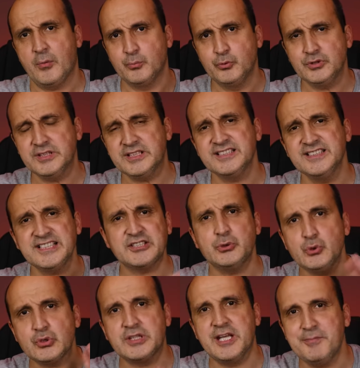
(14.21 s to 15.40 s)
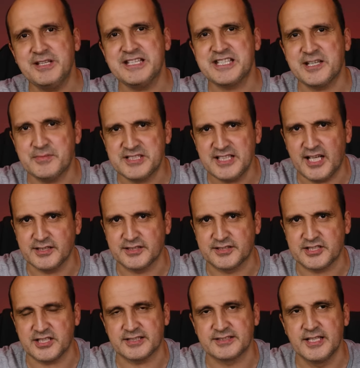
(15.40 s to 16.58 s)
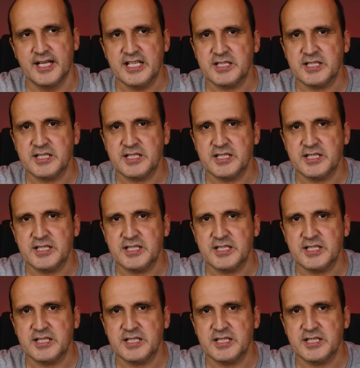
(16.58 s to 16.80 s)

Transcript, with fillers: bunları nasıl yükleyebileceğimizi anlatacağız.